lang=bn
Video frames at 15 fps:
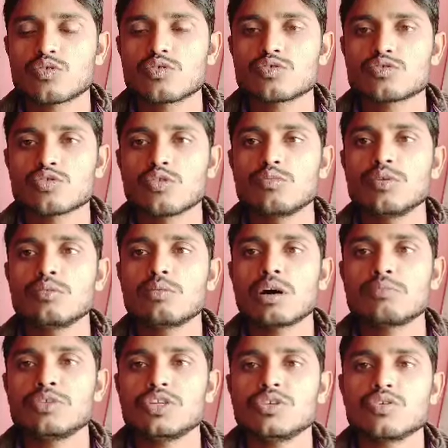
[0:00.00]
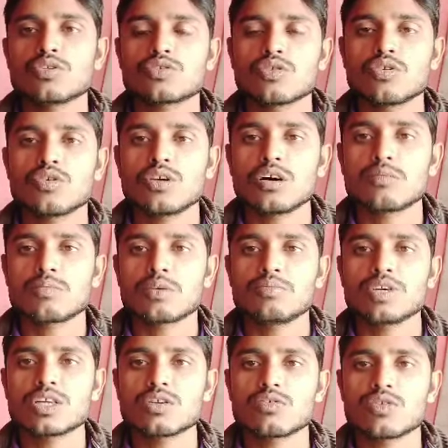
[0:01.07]
করুন ছবি বা ভিডিও সহ আমরা
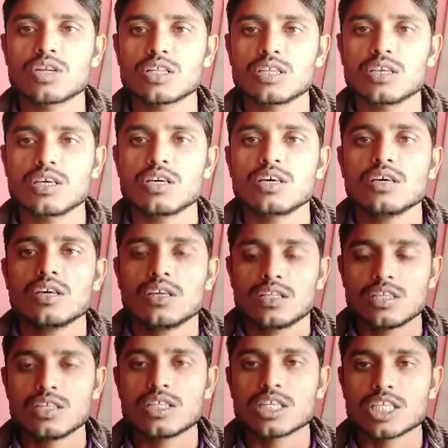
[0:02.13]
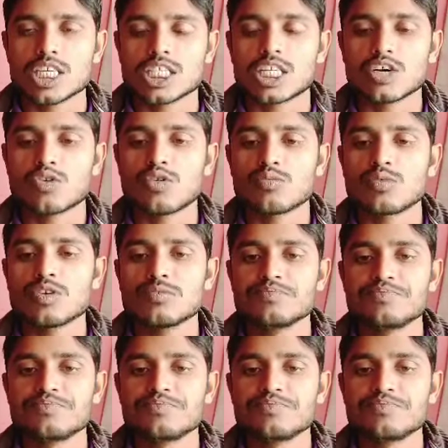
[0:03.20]
বিক্রি করে দিয়ে দিতে চেষ্টা করব